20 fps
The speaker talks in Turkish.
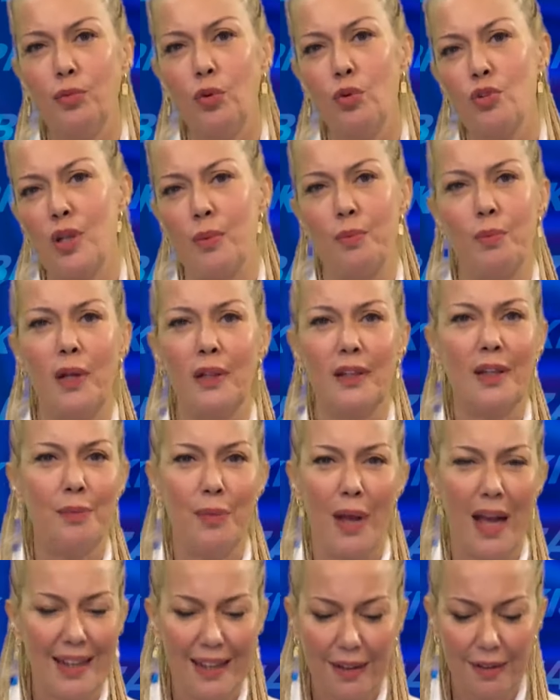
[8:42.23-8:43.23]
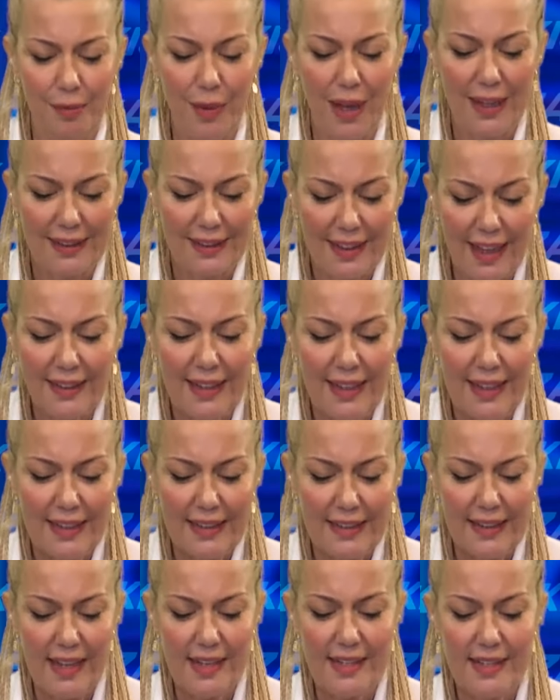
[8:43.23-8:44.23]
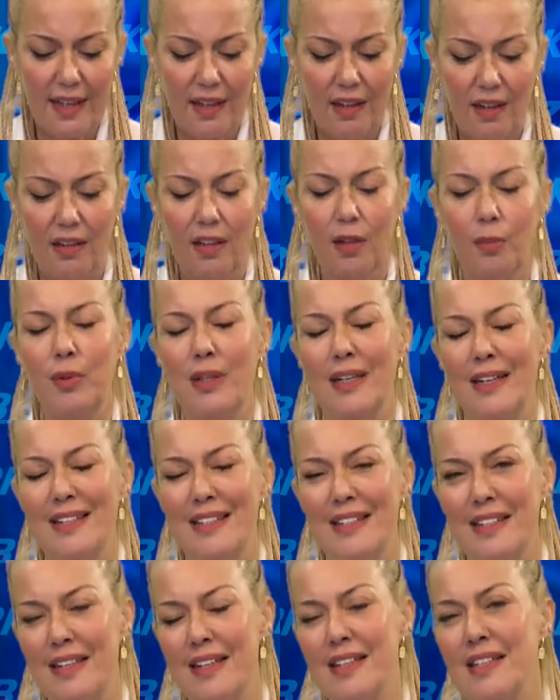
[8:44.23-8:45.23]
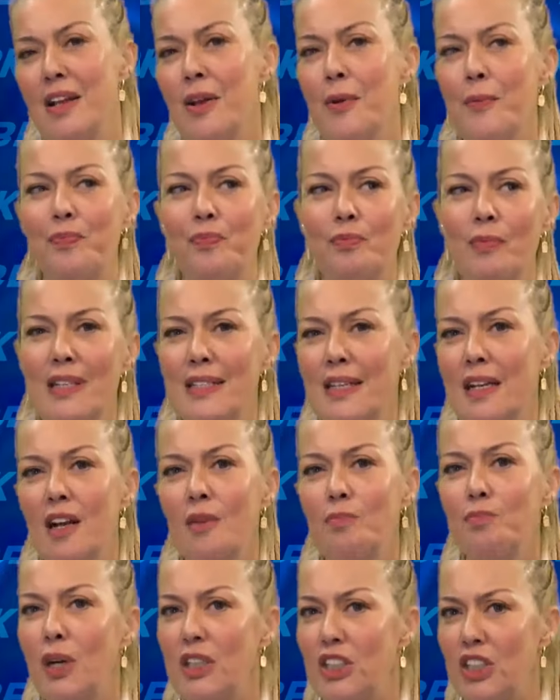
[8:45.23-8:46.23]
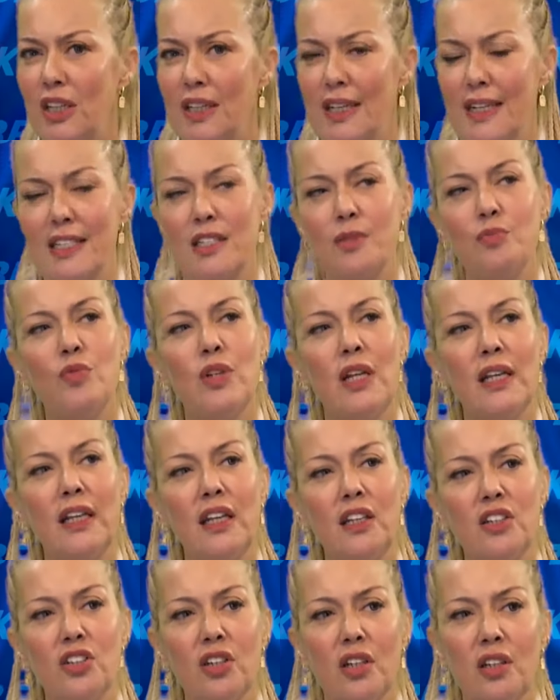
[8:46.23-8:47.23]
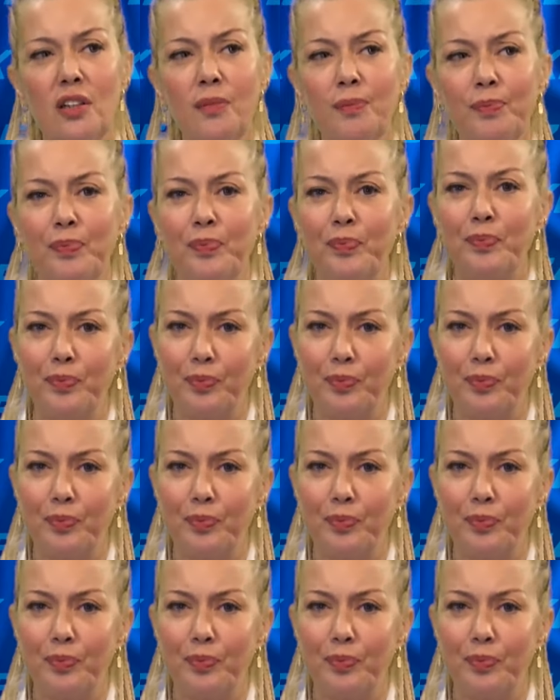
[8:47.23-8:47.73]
O zaman da ben, benden destek alabilirsiniz. Mesela Başak ismine geçelim.